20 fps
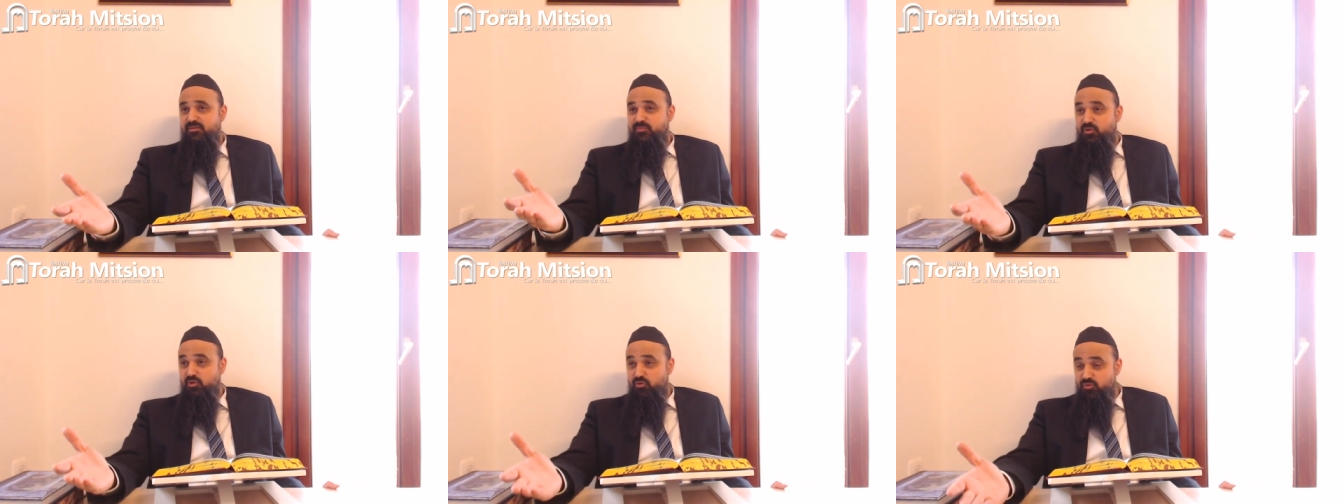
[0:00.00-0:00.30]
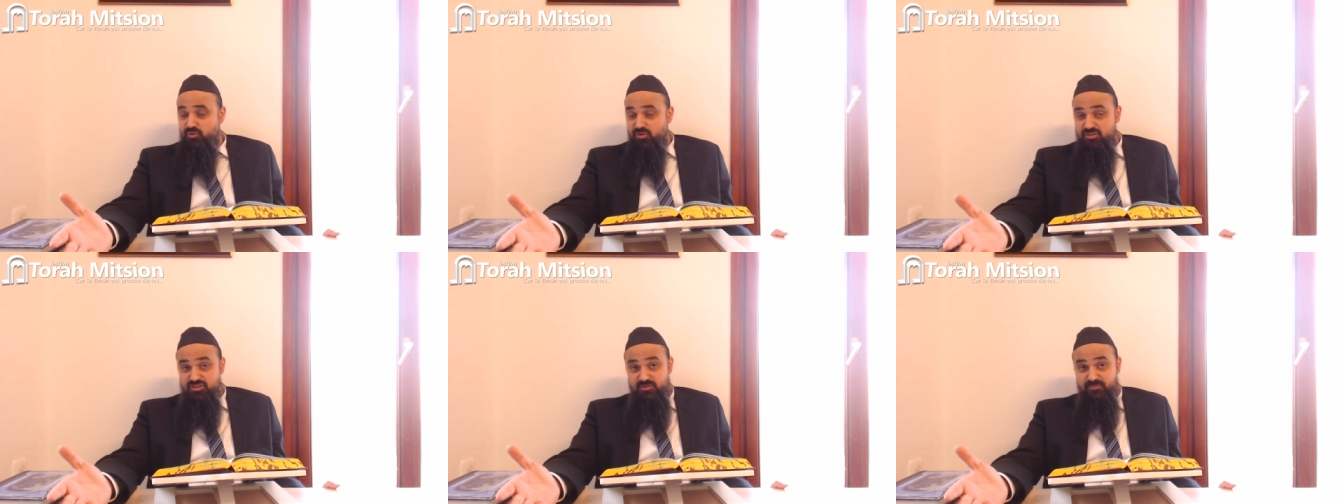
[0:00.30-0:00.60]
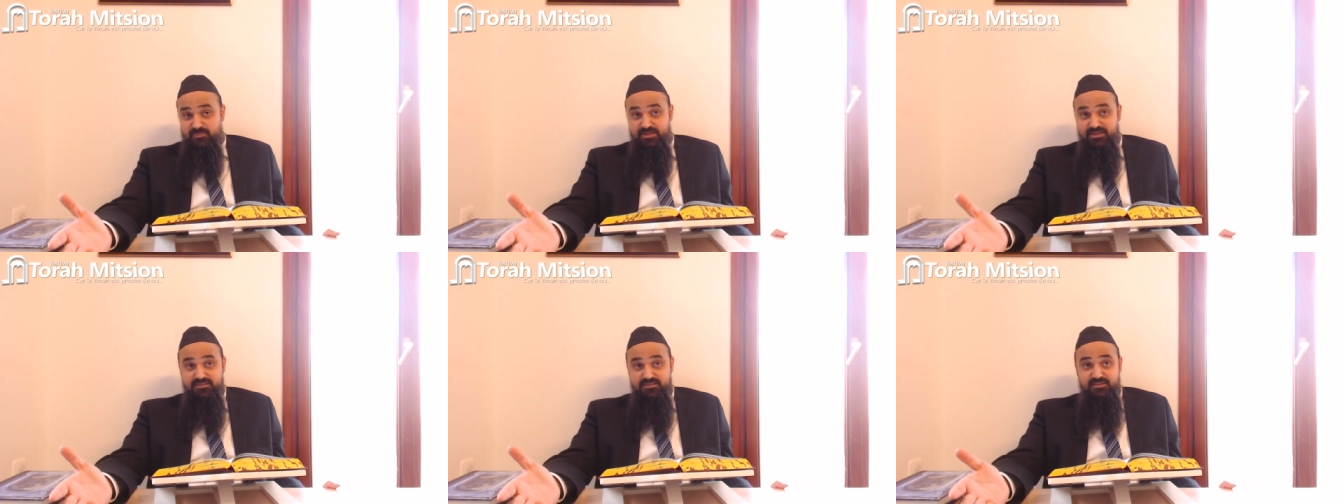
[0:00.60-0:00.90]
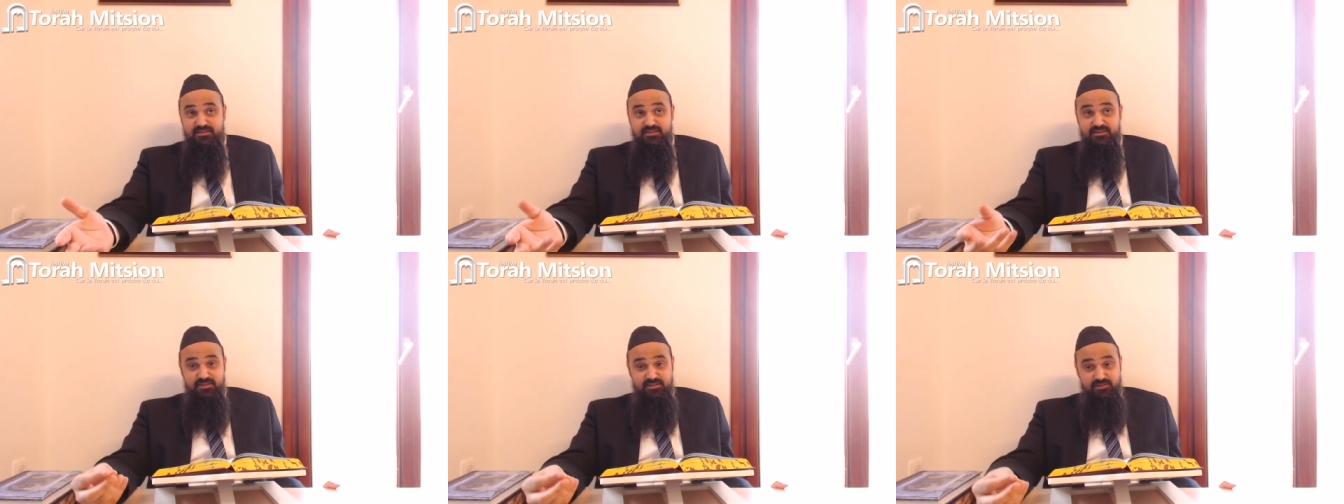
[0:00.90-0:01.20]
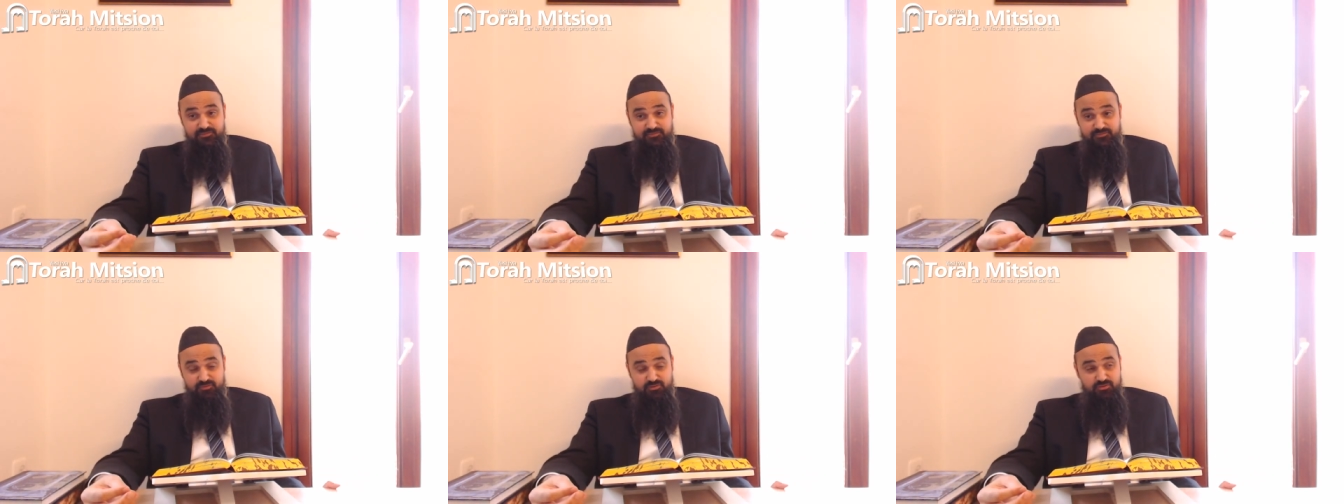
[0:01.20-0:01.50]
Pour cuire Shabbat,
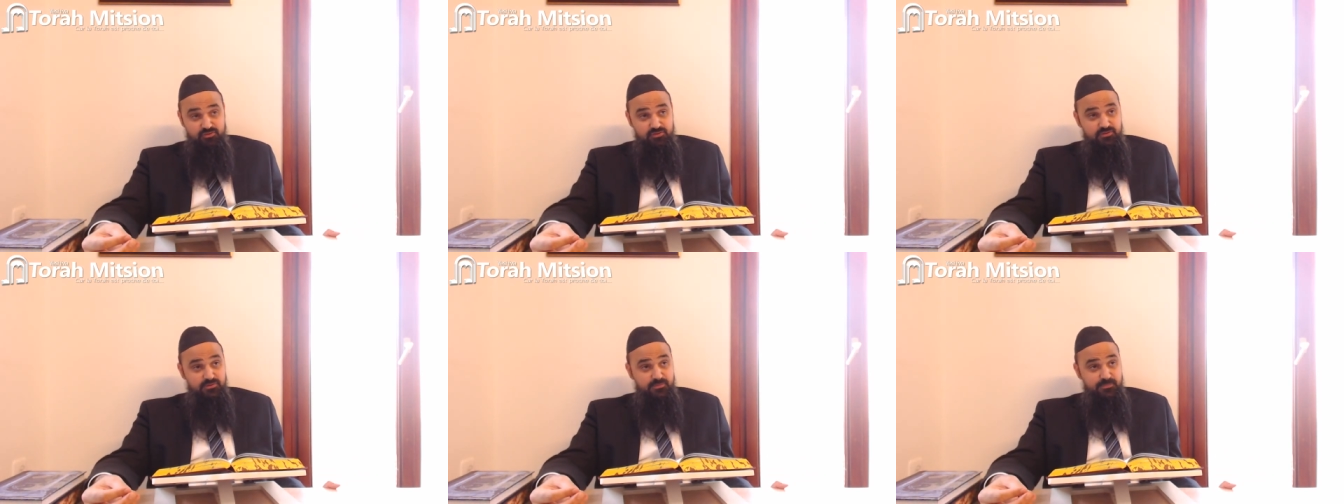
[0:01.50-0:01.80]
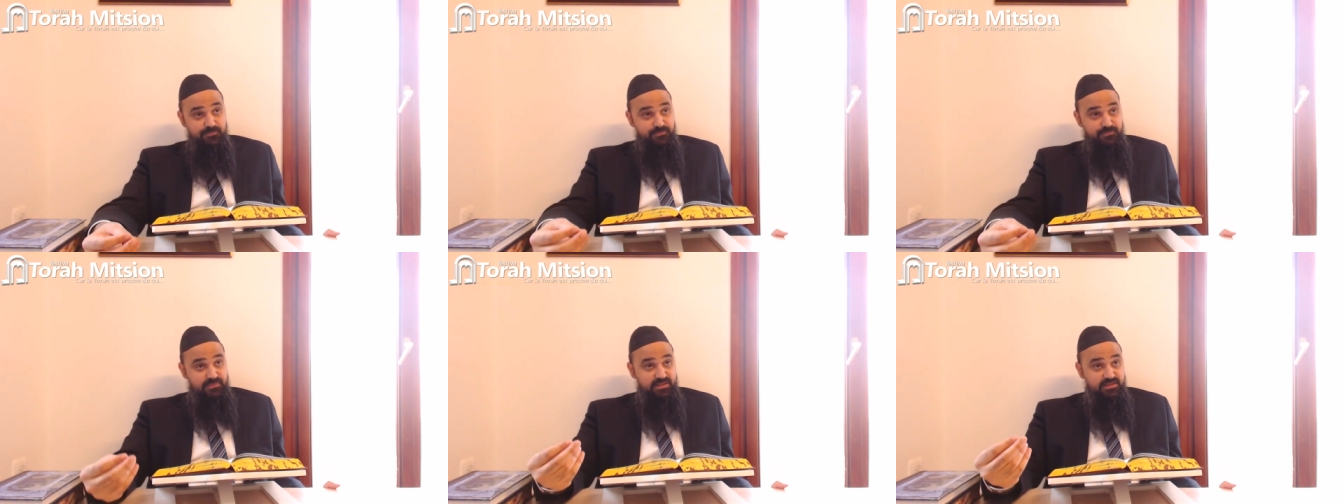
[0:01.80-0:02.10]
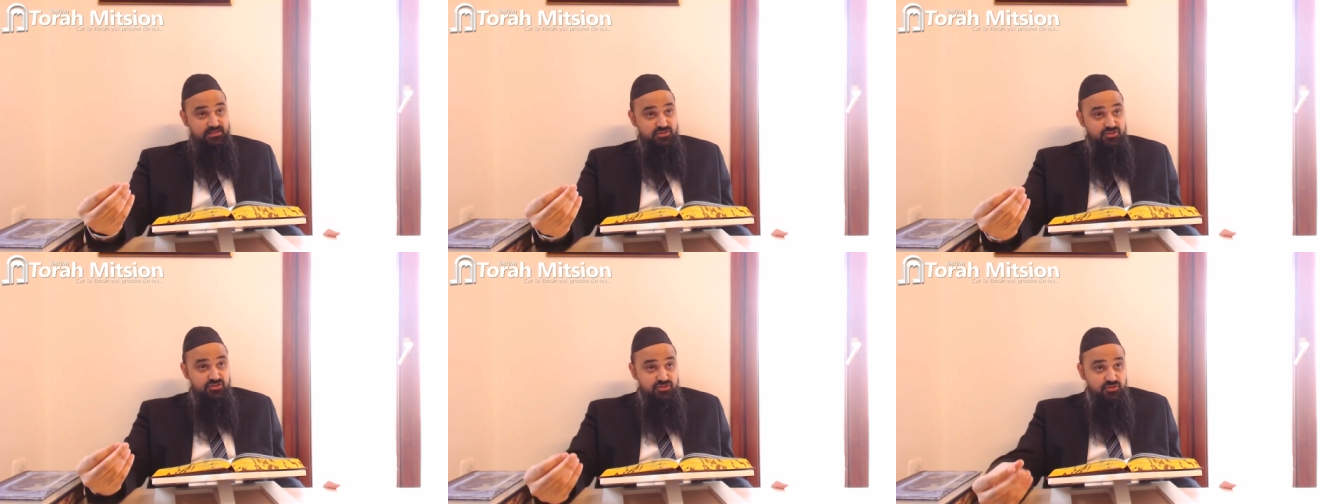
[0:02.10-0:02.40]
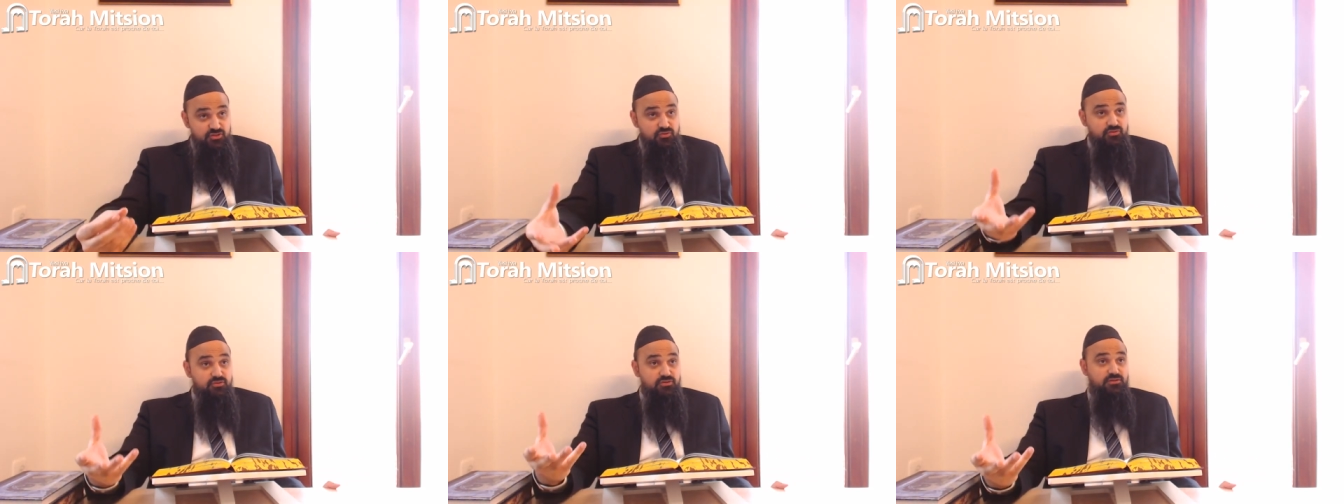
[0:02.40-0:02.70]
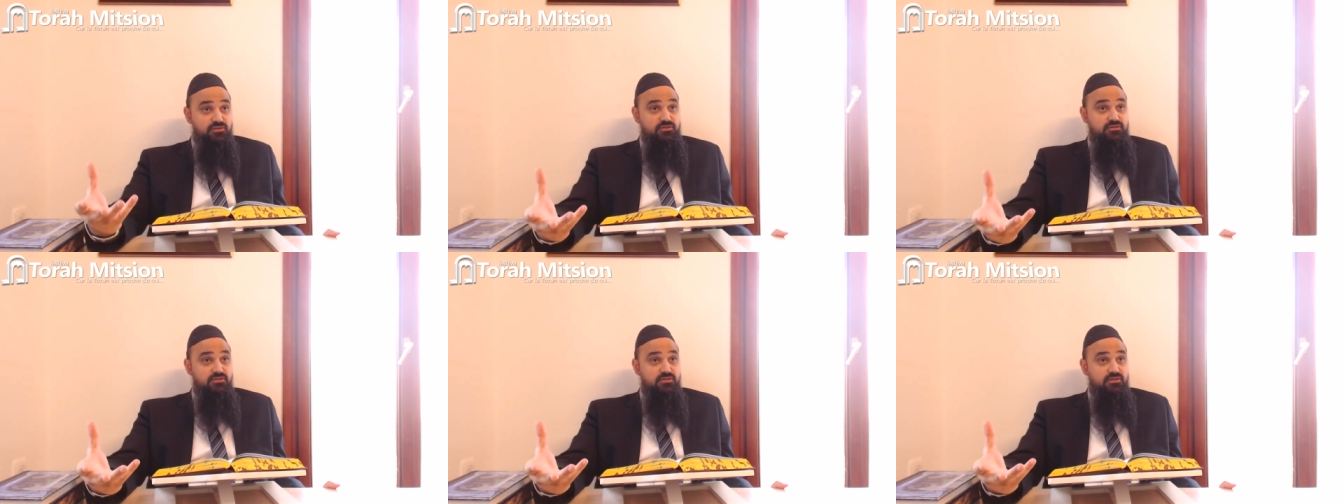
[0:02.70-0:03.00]
il faut un chiour.